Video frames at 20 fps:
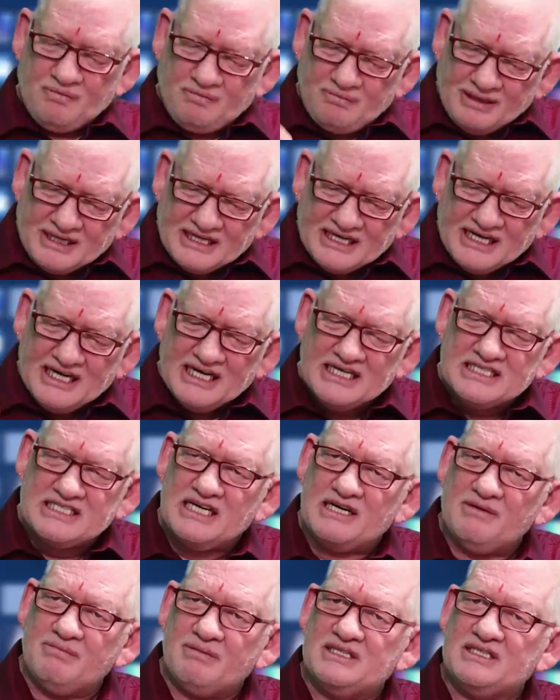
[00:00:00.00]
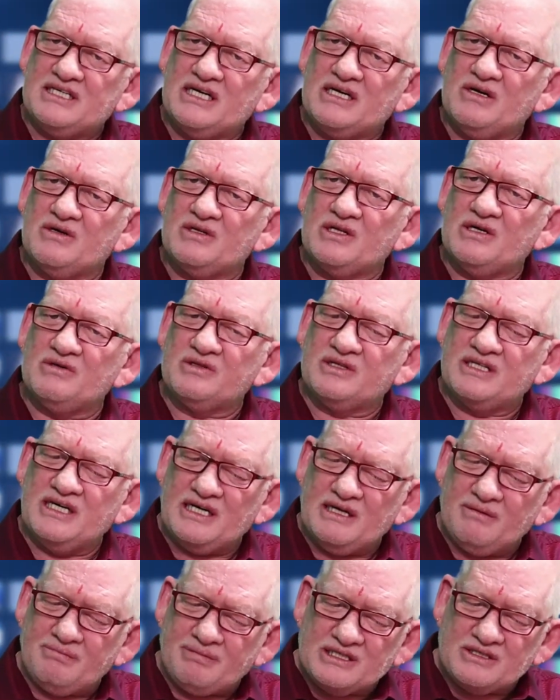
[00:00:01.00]
ఇప్పటికైనా సరే ప్రత్యేక హోదా
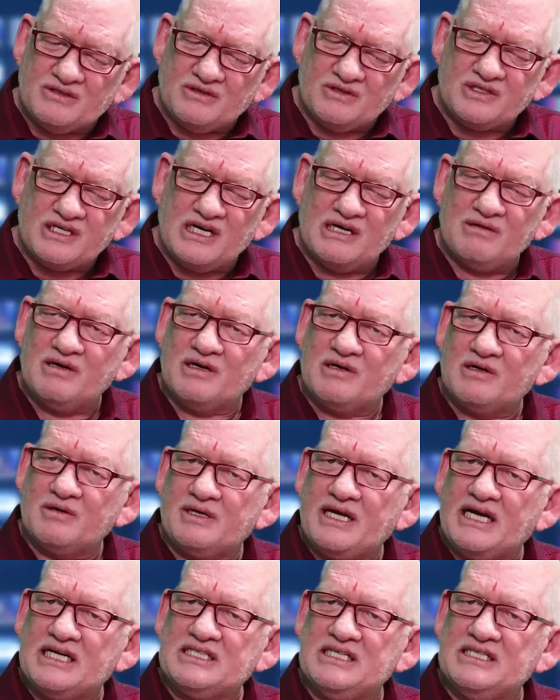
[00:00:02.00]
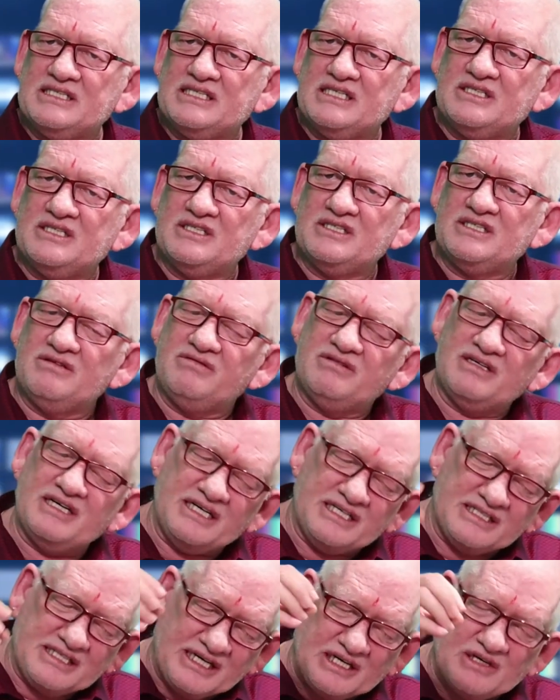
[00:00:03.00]
అవుద్దండి పది సంవత్సరాలు మాకు ట్యాక్స్ కన్సెషన్స్ ఇవ్వండి
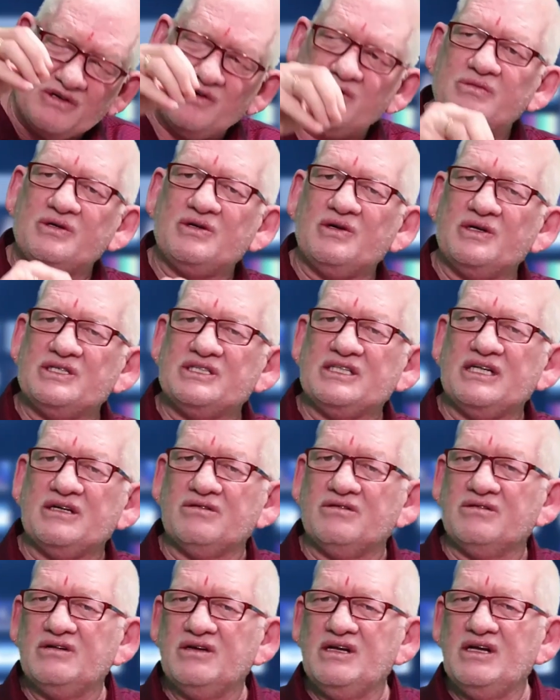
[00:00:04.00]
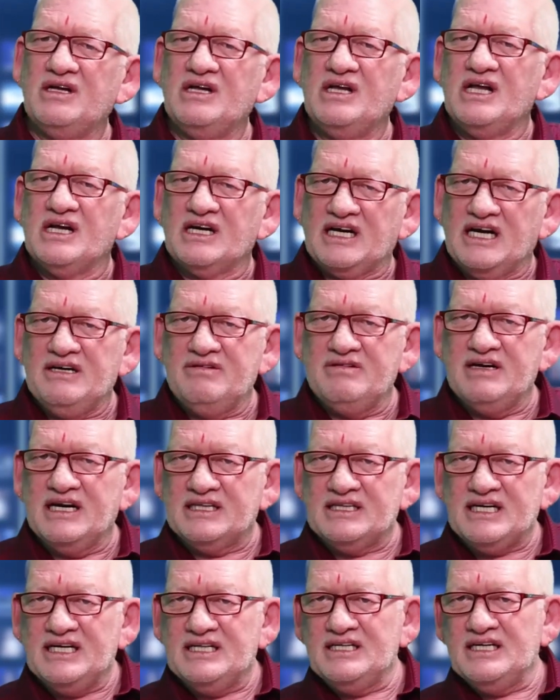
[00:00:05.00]
అంటే సెంట్రల్ గవర్నమెంట్ వాళ్ళు ఇస్తారు కానీ
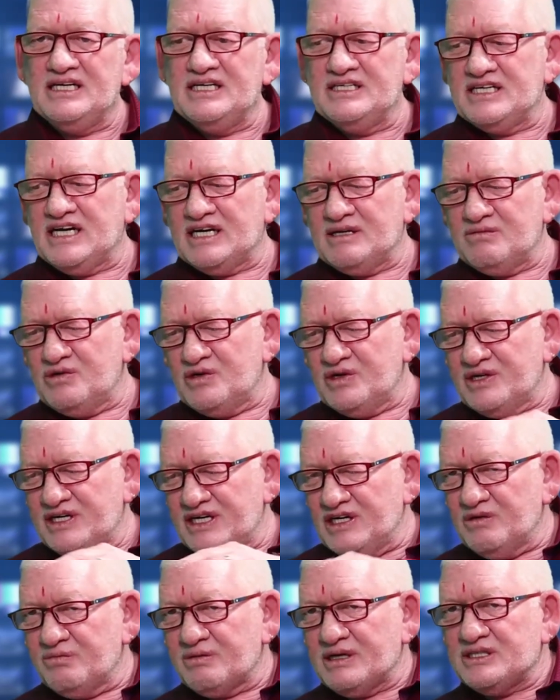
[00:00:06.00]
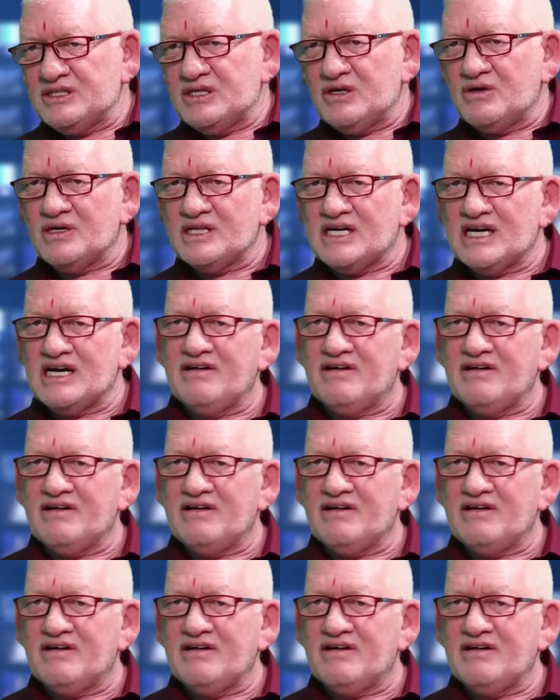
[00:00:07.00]
వీళ్ళందరూ ఏంది జగన్మోహన్ రెడ్డి ఏమో ప్రత్యేక హోదా